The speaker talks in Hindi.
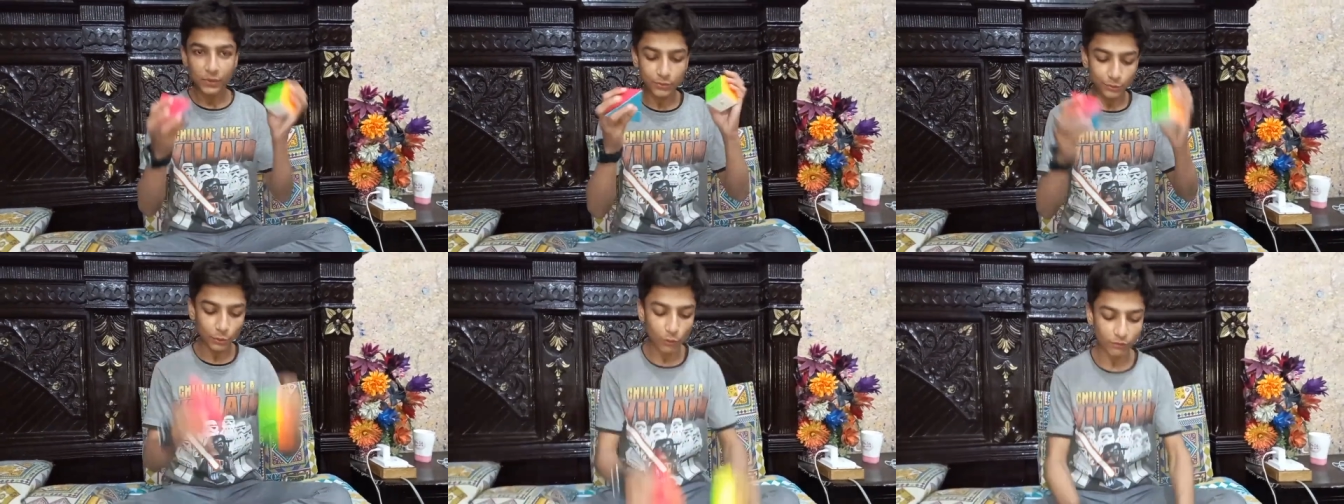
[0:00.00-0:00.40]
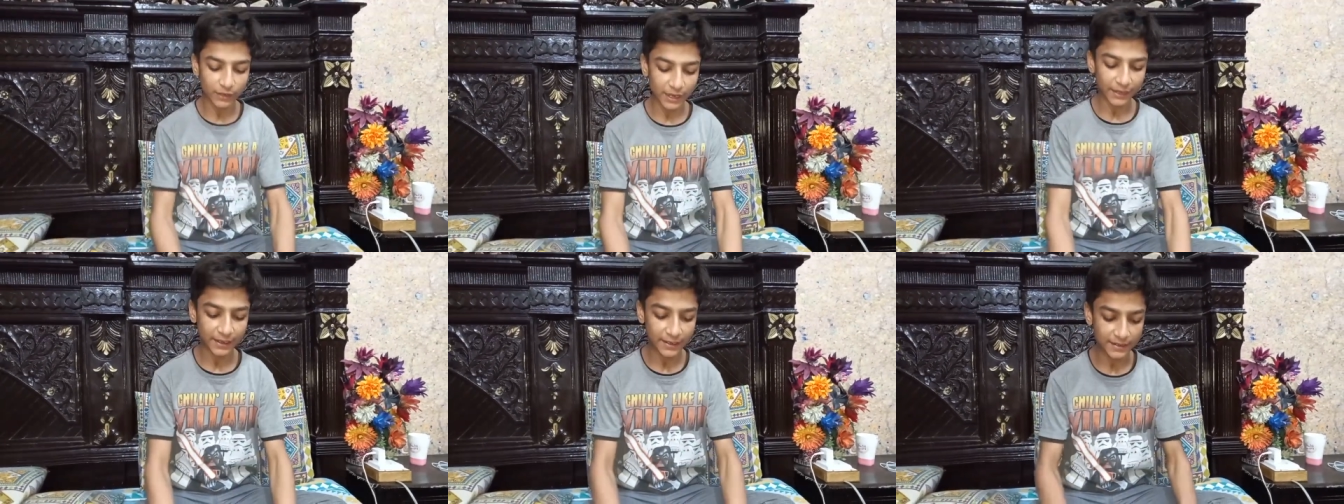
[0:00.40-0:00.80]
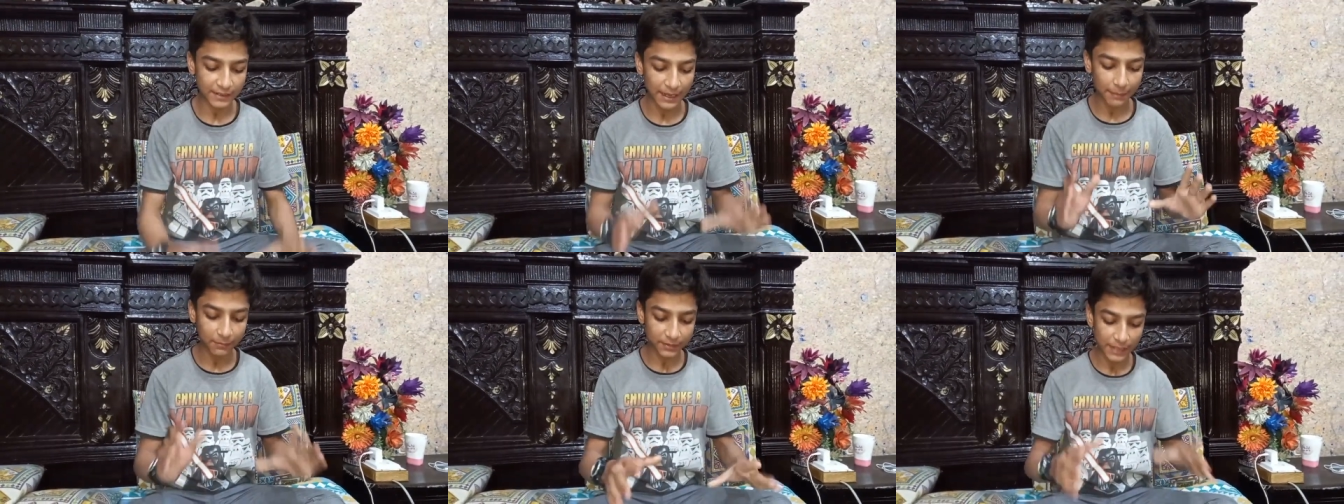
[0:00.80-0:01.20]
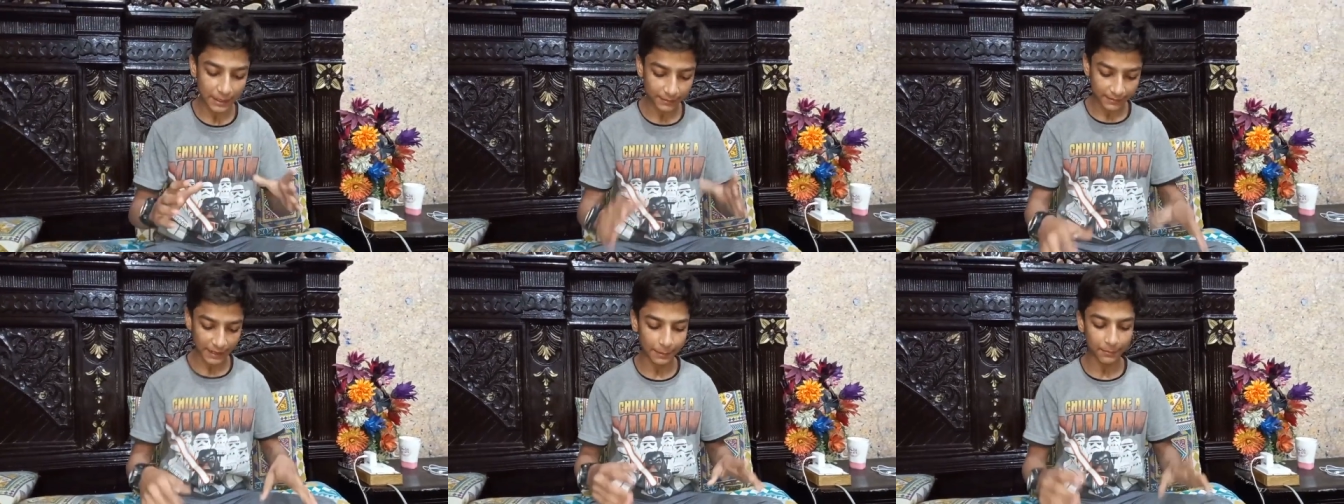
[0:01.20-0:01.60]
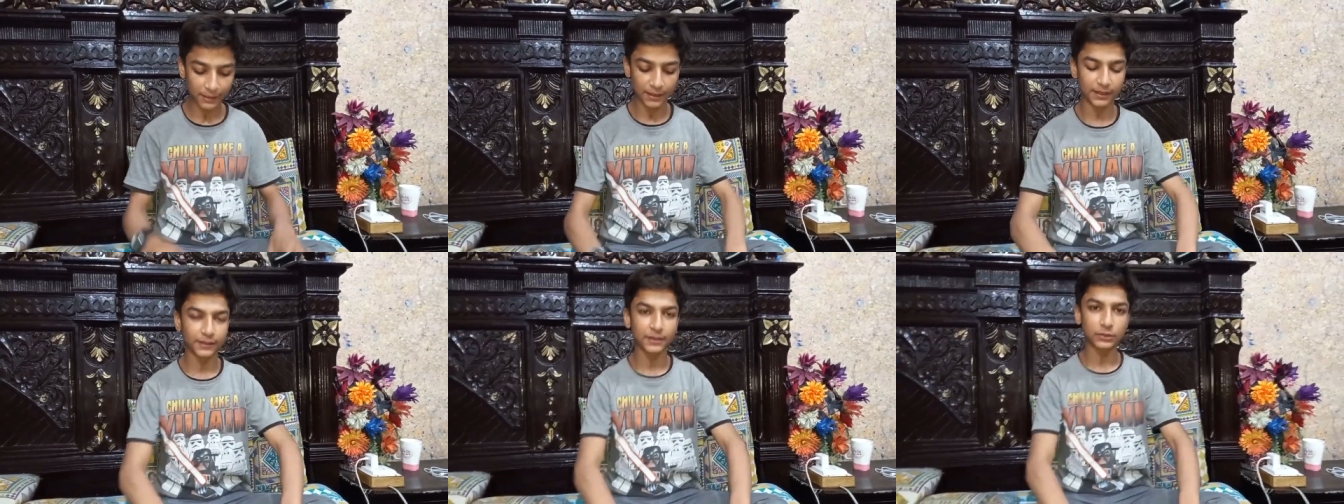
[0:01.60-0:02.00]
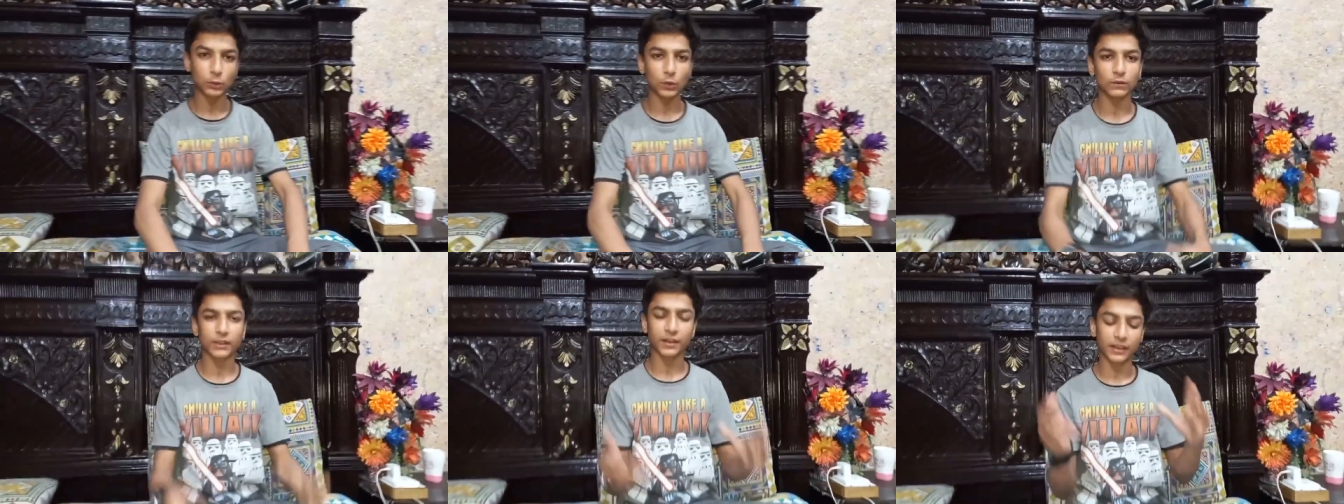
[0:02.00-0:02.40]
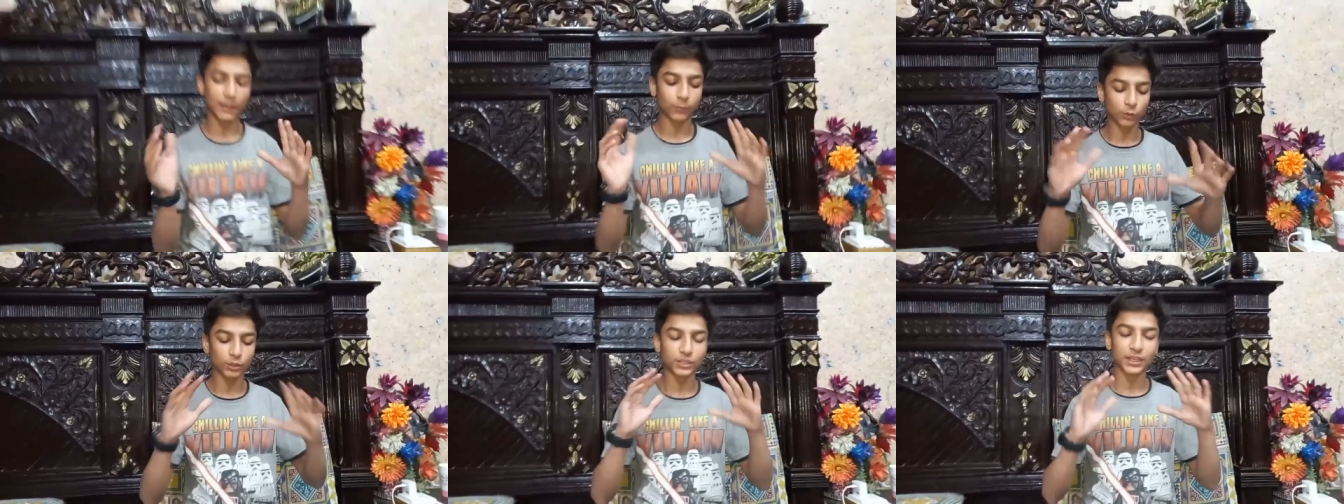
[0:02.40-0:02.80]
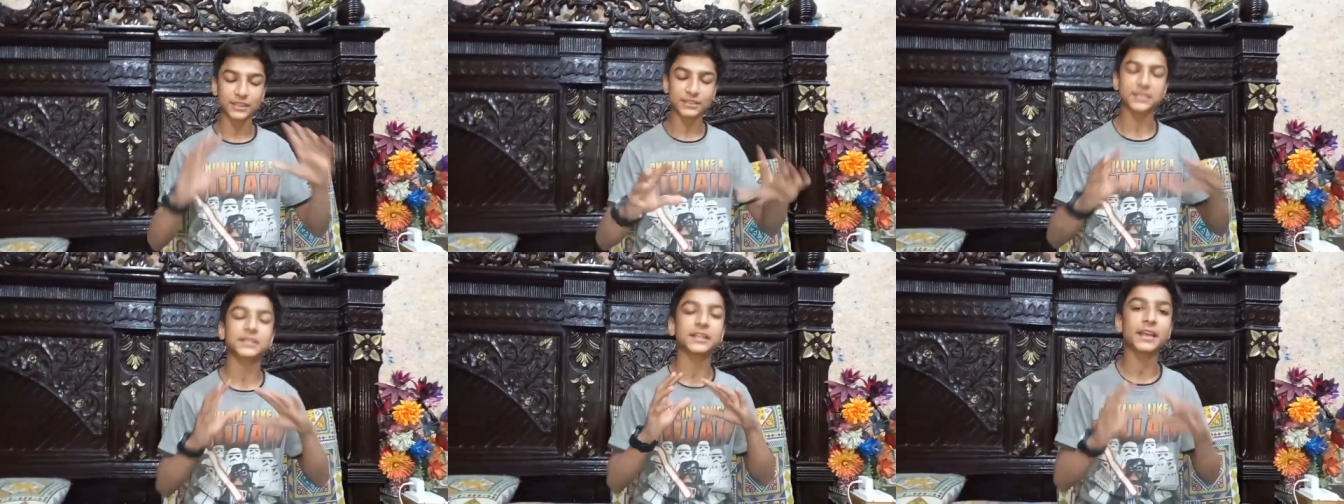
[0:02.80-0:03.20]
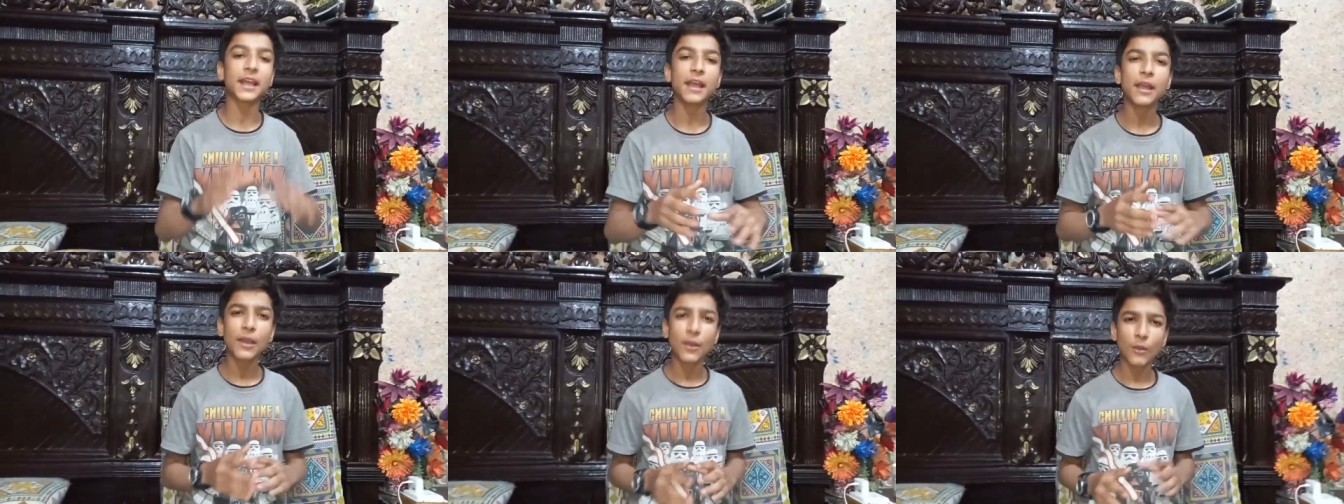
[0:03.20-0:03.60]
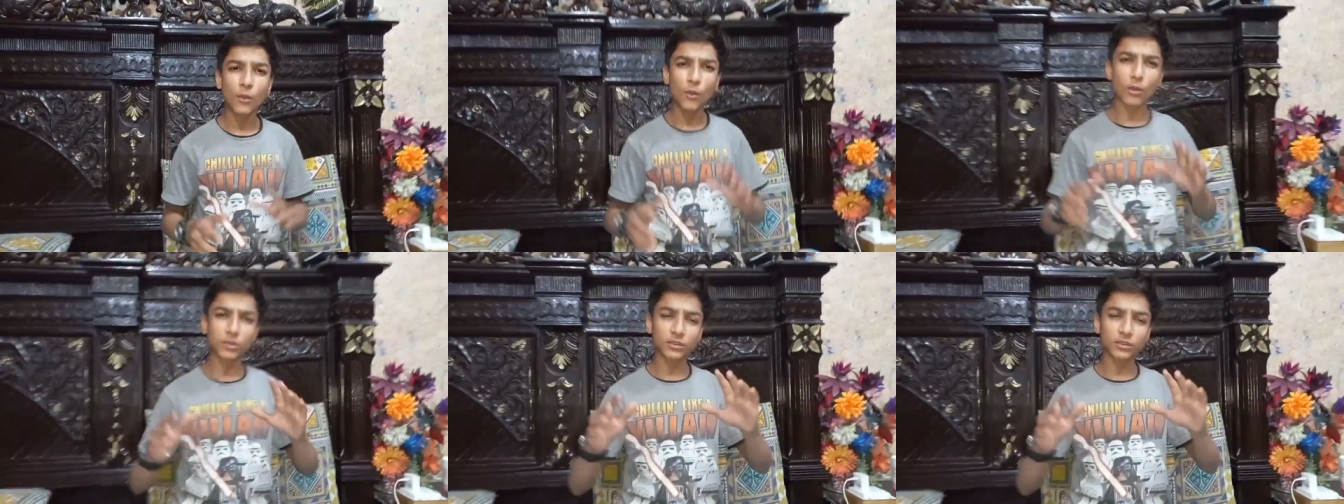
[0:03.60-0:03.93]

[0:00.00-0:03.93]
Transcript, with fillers: सोल्व करके स्क्रैम स्क्रैम्बल करके सोल्व करके आपको दिखा सकते हैं और